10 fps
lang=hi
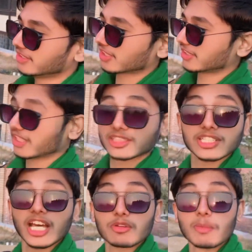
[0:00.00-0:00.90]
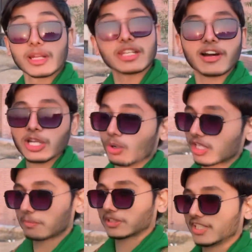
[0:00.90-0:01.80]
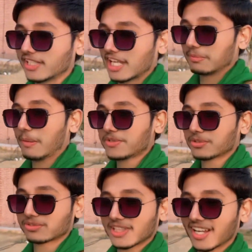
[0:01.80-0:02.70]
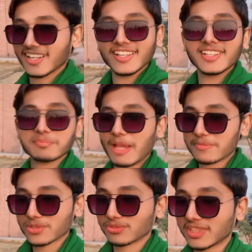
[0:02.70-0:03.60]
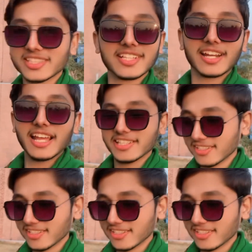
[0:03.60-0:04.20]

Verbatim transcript: जैसे देखते हैं यार वो मरने वाले हो गए पता नहीं कह रहे मैम शिगुफ्ता मैम शिगुफ्ता किधर रहेगी